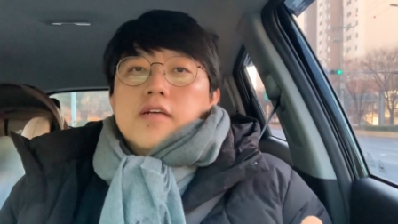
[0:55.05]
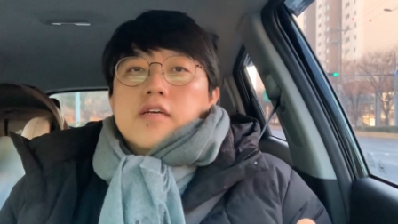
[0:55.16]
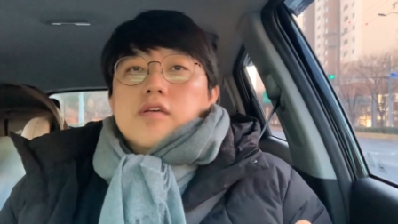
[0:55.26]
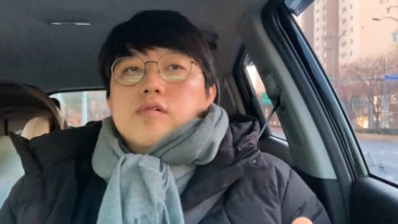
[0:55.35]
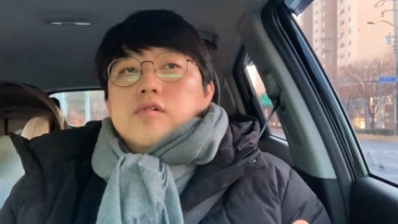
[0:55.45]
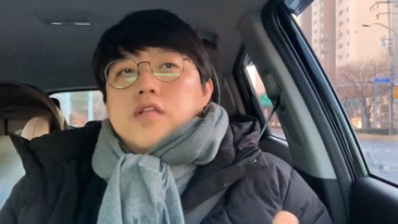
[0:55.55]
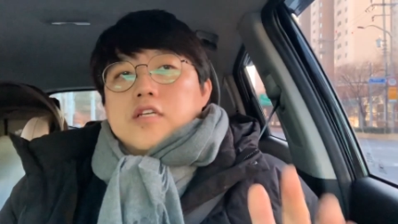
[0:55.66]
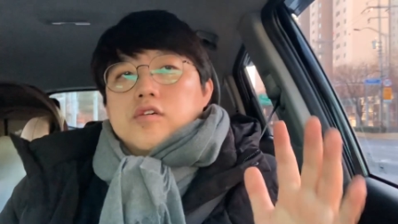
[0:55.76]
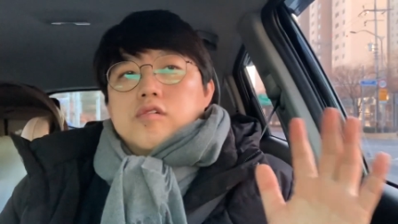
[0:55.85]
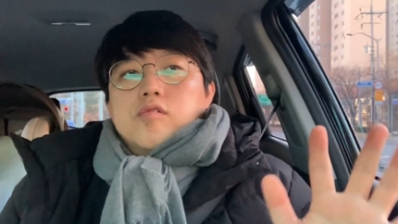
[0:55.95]
그리고
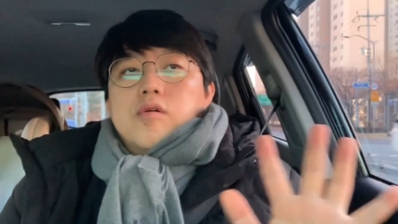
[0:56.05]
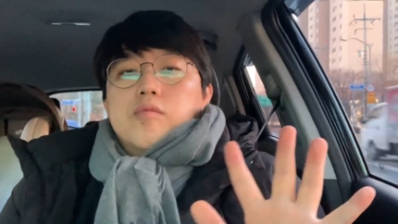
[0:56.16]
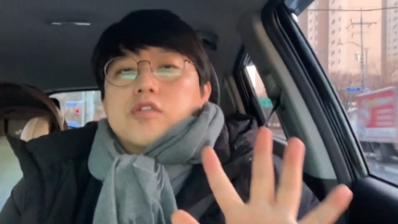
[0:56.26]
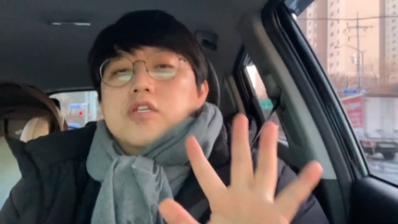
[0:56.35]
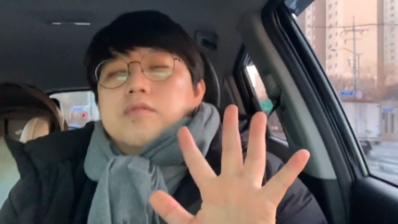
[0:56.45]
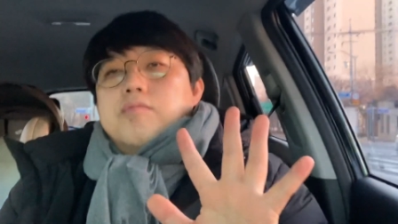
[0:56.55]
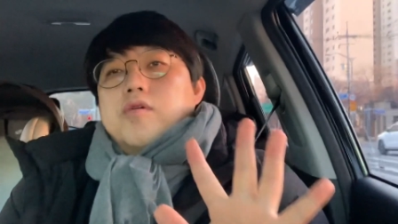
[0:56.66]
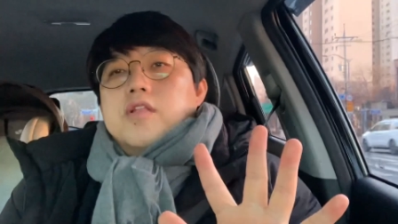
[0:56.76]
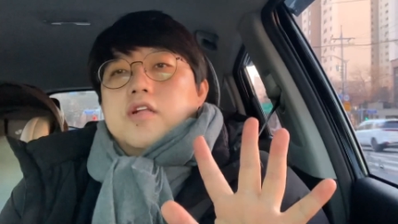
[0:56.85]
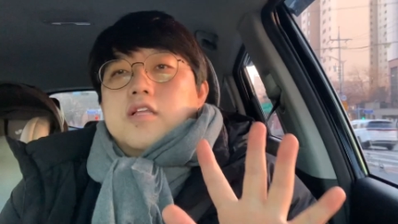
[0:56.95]
다섯 과목 시험을
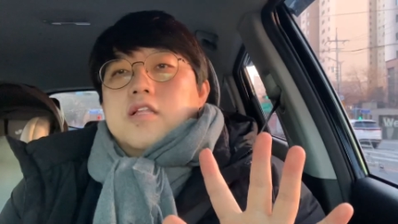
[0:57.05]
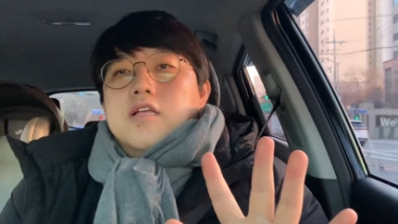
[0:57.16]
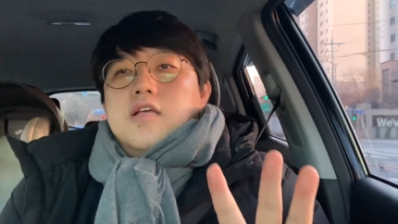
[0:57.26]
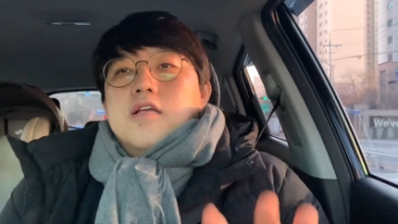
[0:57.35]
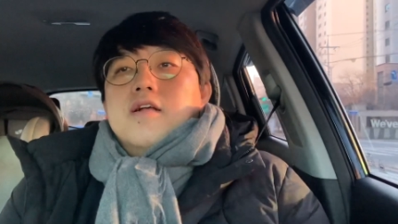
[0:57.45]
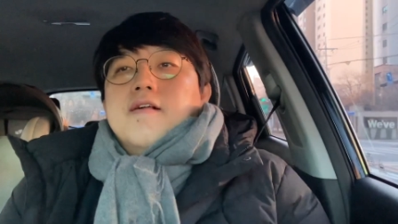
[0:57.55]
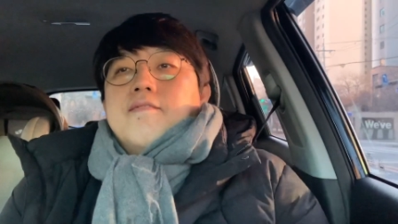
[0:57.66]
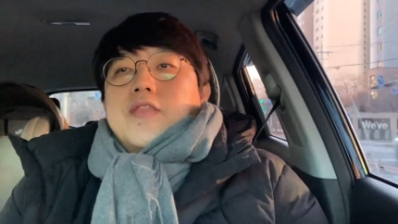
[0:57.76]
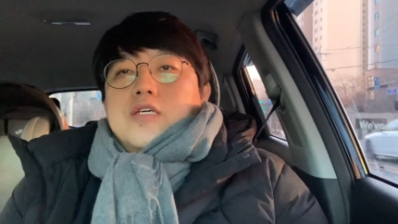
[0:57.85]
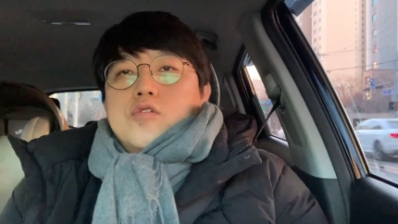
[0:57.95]
보게 될 텐데
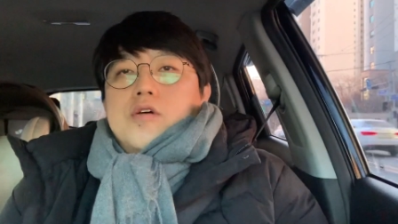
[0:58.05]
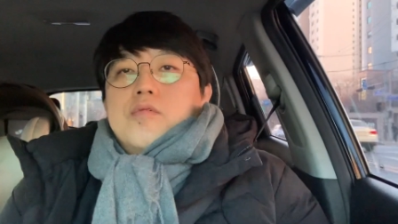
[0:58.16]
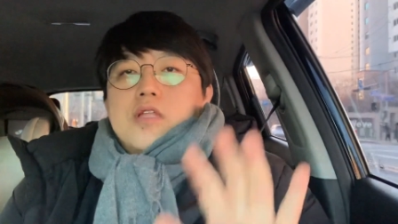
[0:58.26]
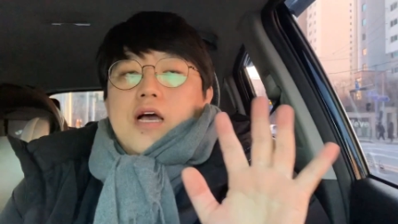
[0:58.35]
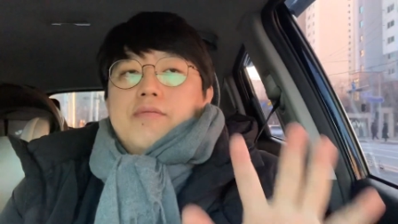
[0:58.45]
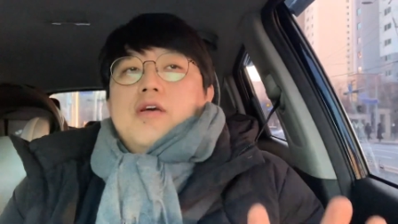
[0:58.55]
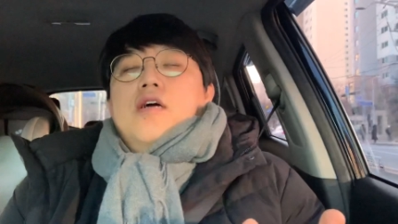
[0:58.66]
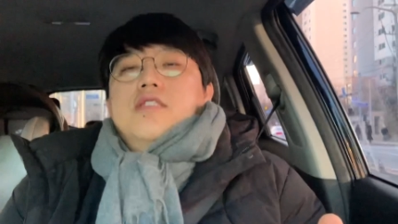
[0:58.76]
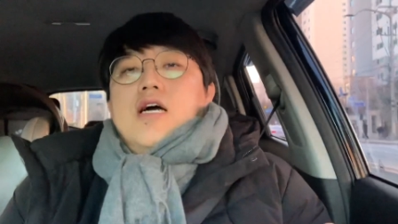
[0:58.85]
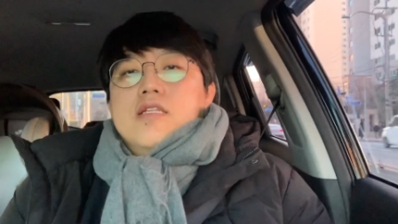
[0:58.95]
다섯 과목 다
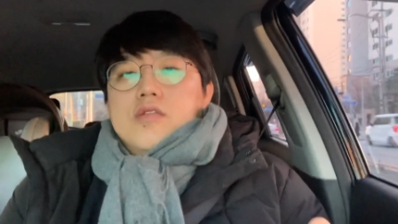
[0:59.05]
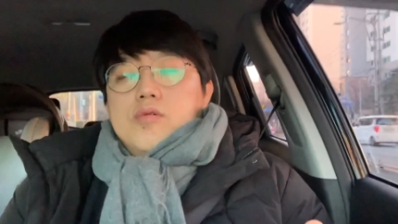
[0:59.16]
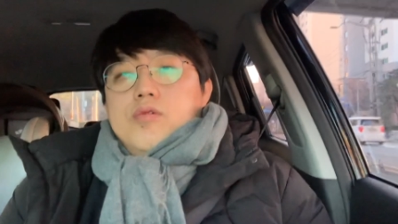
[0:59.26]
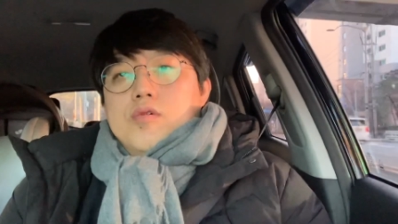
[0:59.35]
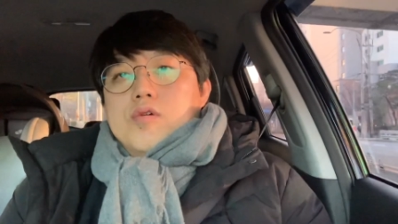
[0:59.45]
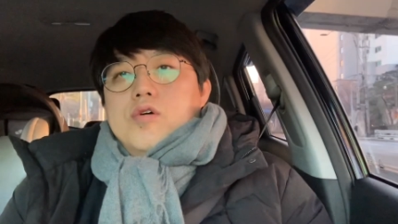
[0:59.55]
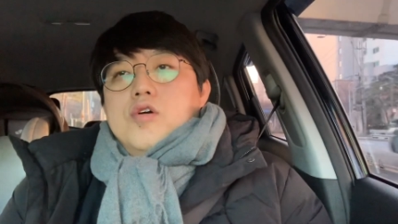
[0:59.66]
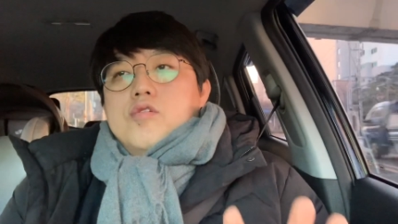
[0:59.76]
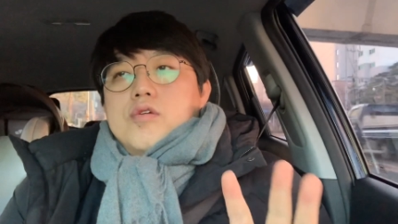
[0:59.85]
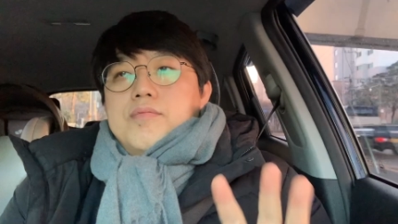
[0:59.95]
합격하지 않아도
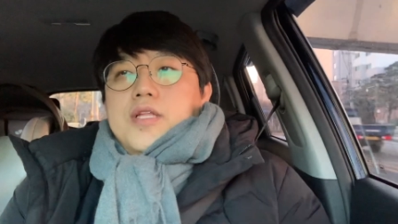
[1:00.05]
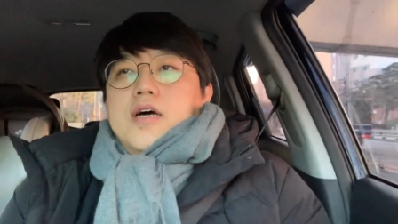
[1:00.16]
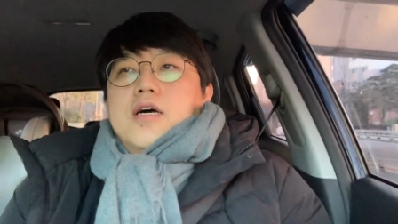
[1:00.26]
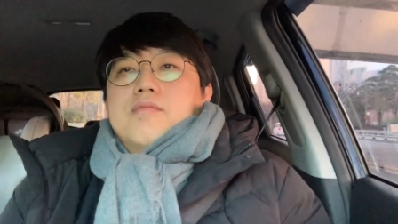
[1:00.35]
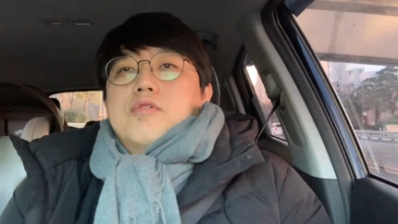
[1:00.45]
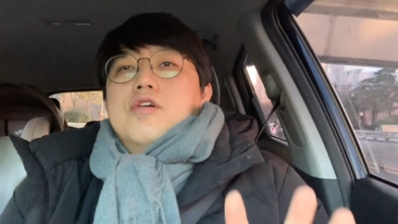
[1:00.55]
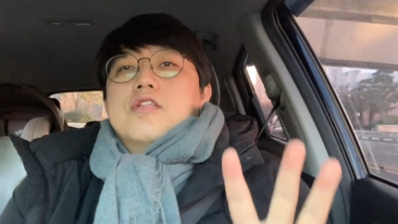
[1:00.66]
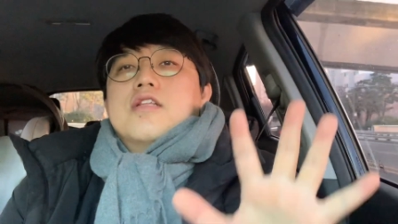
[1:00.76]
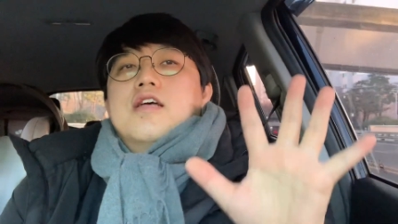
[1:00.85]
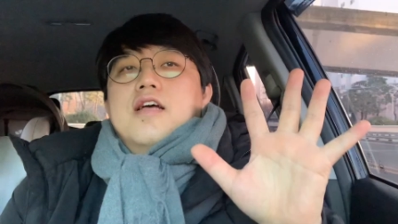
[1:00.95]
됩니다.
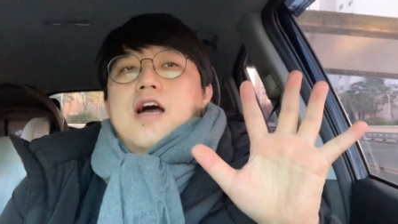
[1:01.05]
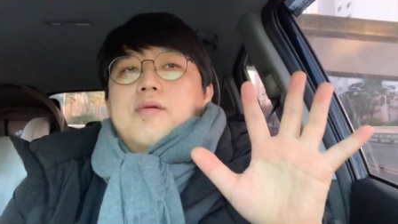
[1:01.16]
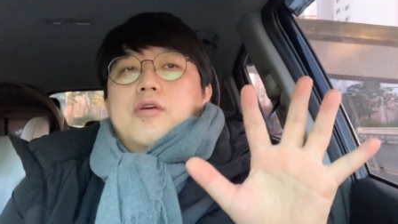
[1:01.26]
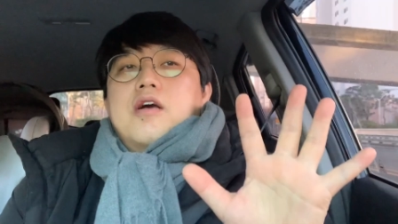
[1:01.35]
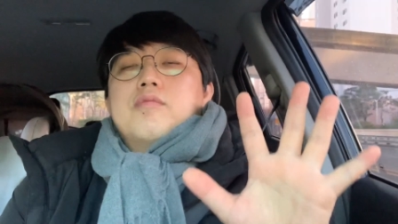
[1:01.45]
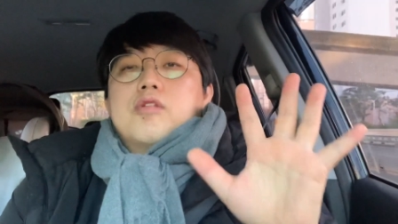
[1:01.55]
물론 합격하면